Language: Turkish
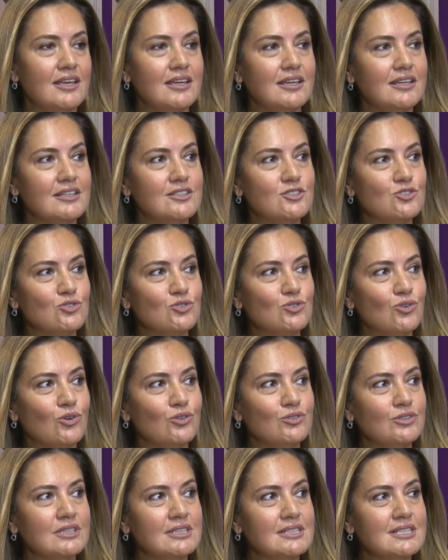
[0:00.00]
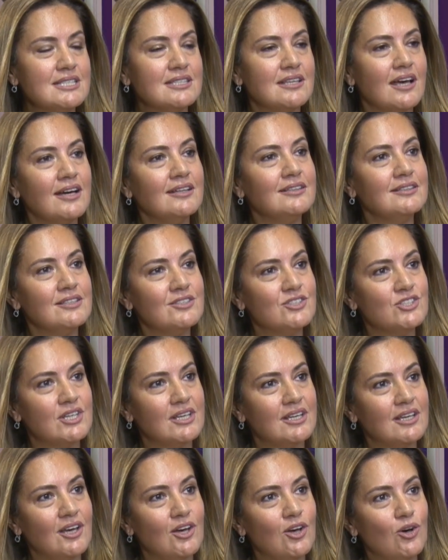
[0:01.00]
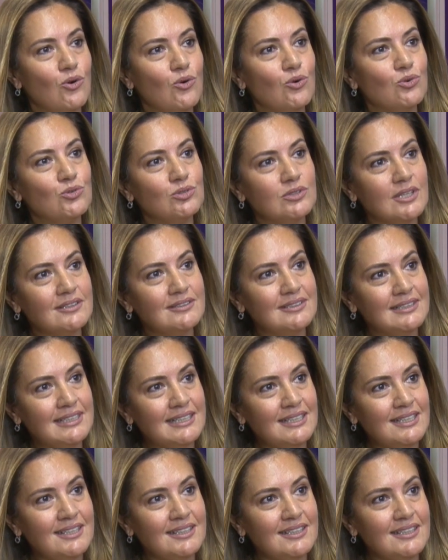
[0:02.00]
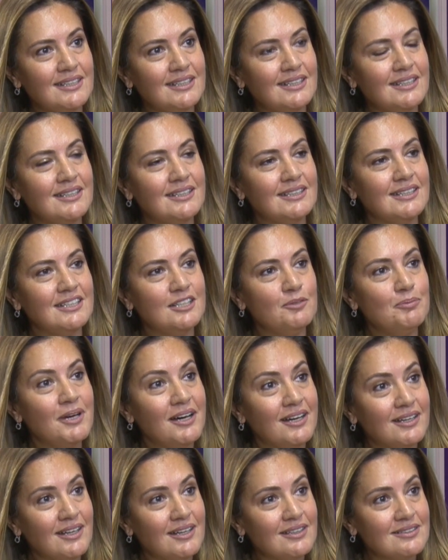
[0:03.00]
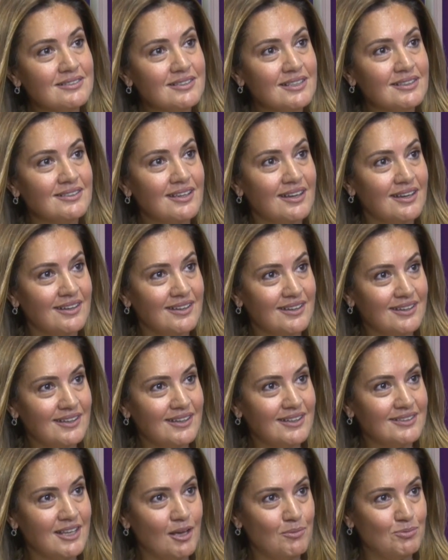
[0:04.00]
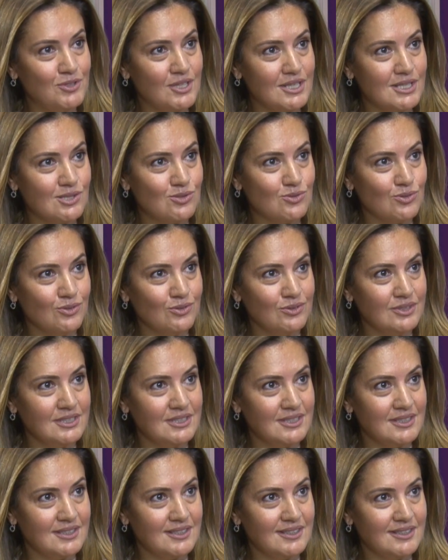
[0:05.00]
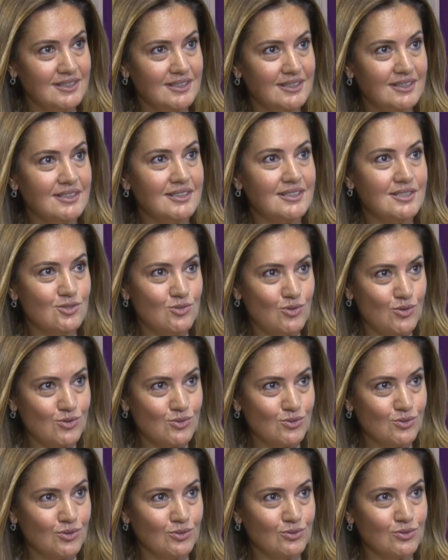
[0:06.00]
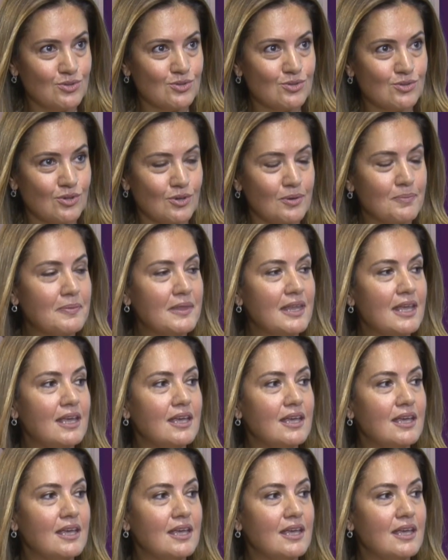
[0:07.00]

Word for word: E, çünkü onların sadece okula değil e, yeni bir hayata da adaptasyonları evet. söz konusu.